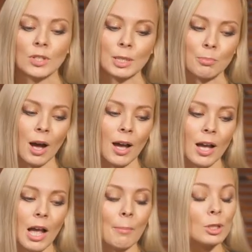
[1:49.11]
зима,
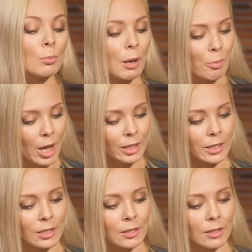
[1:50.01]
потом опять
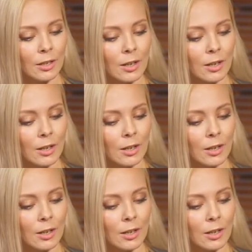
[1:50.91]
лето.